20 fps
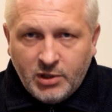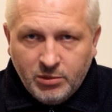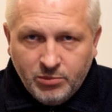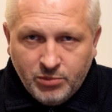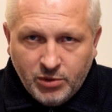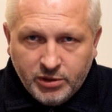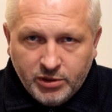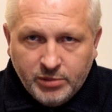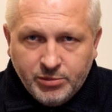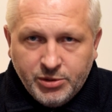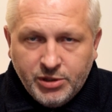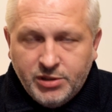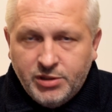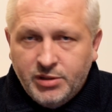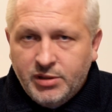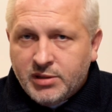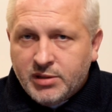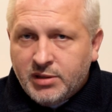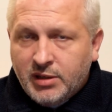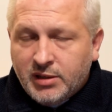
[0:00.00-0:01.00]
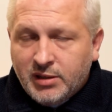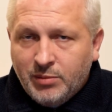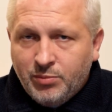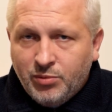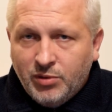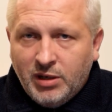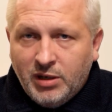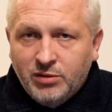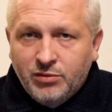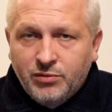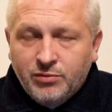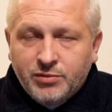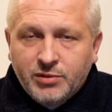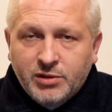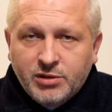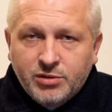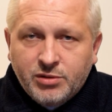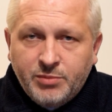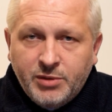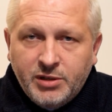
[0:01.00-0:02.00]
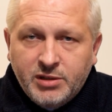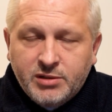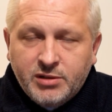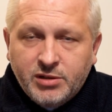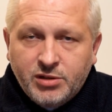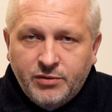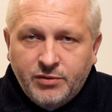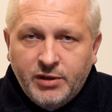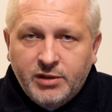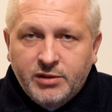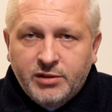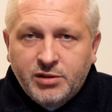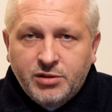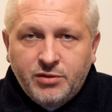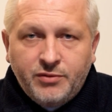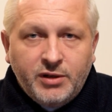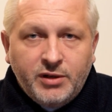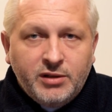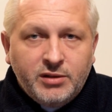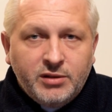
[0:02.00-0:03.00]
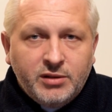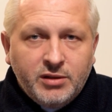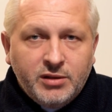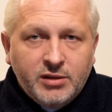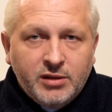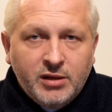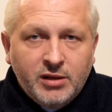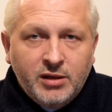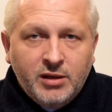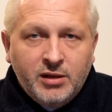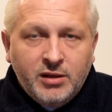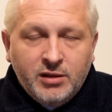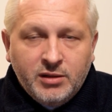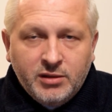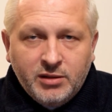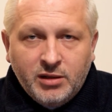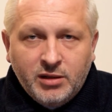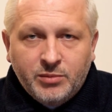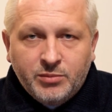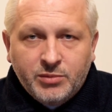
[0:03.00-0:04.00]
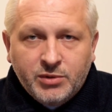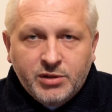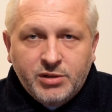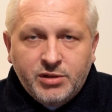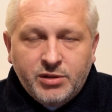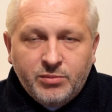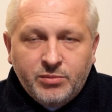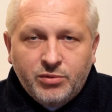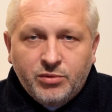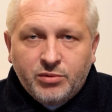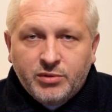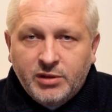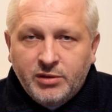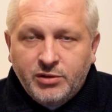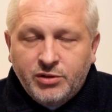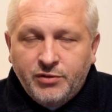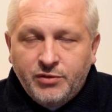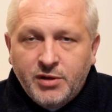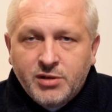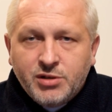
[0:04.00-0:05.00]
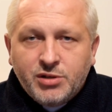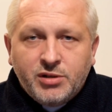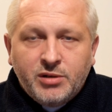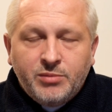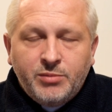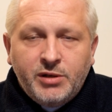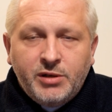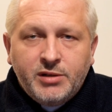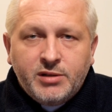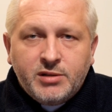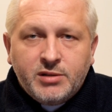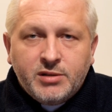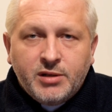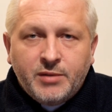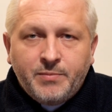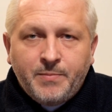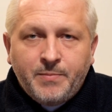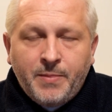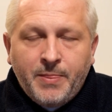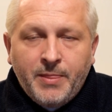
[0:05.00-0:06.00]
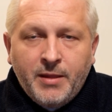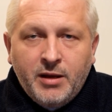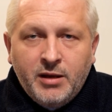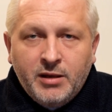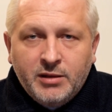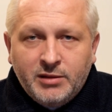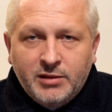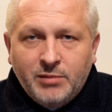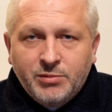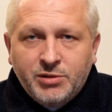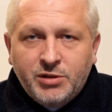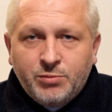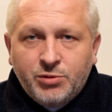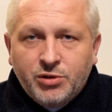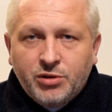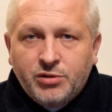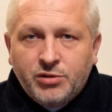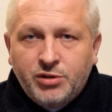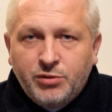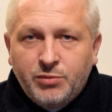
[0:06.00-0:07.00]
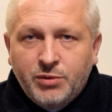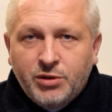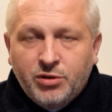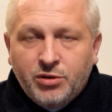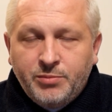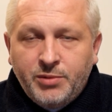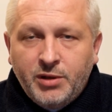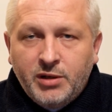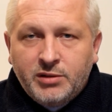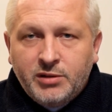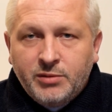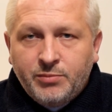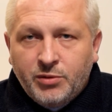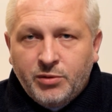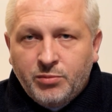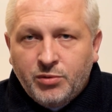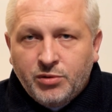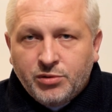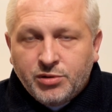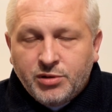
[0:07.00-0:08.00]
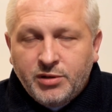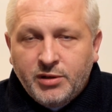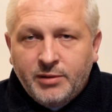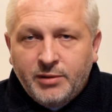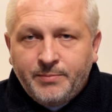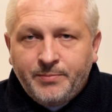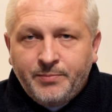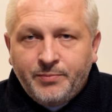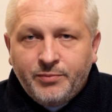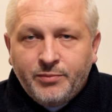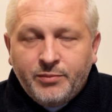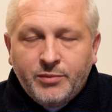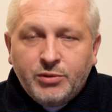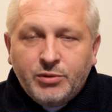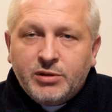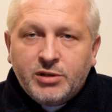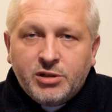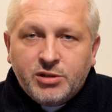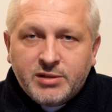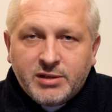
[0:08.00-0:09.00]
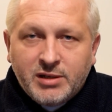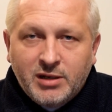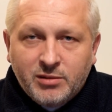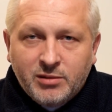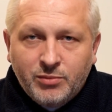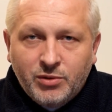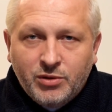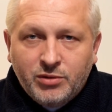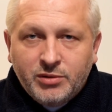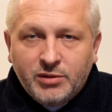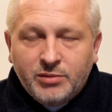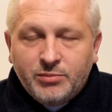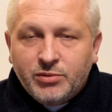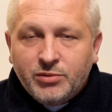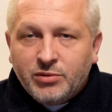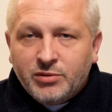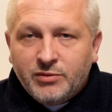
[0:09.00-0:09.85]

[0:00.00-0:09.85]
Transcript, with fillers: potem dziedziniec dla kapłanów, też miejsce święte świętych tam gdzie było najświętsze miejsce. Tam, gdzie przychodziły kobiety pobożne, były też skarbony, było